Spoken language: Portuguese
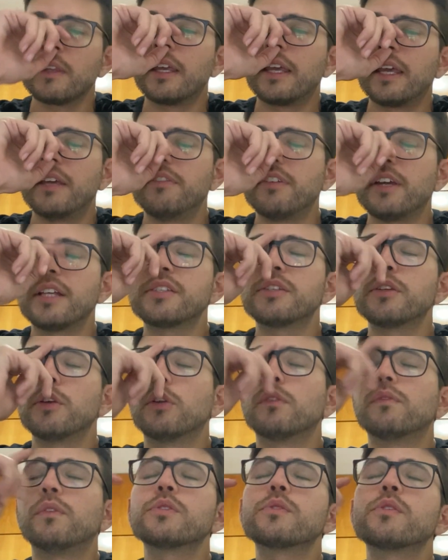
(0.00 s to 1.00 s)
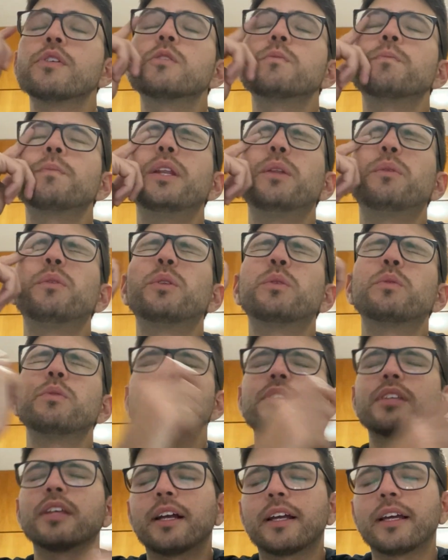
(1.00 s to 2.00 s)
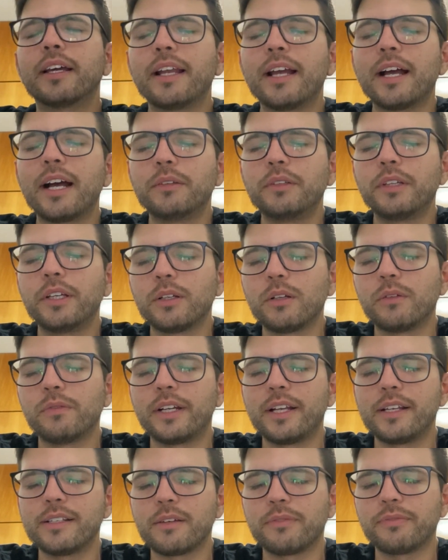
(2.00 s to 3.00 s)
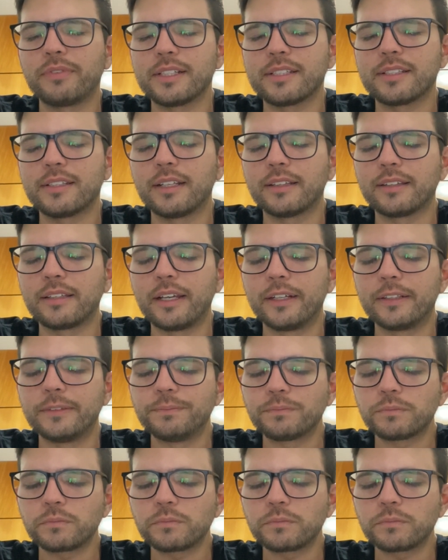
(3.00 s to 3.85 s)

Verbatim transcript: Enviai, Senhor, o vosso Espírito e tudo será criado e renovareis a face da terra.